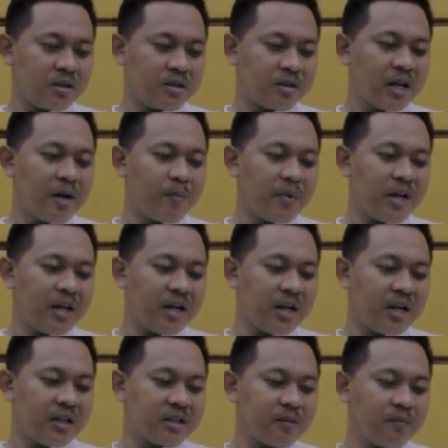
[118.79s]

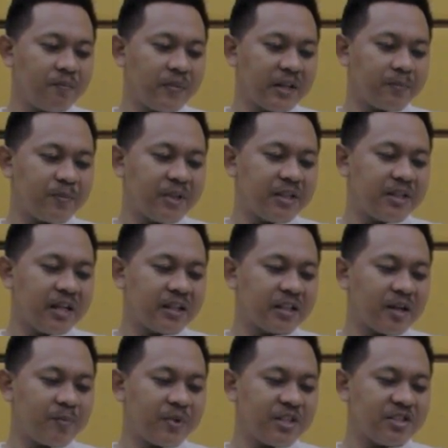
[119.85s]
Sama tempat pijar
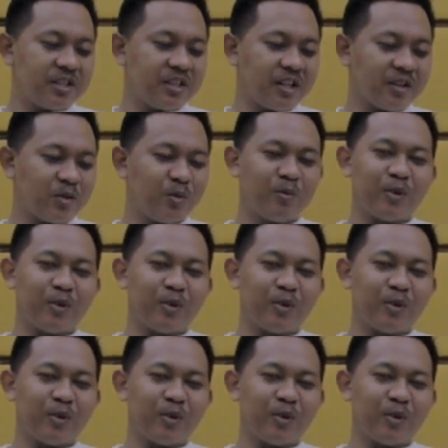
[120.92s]
tapi sinarku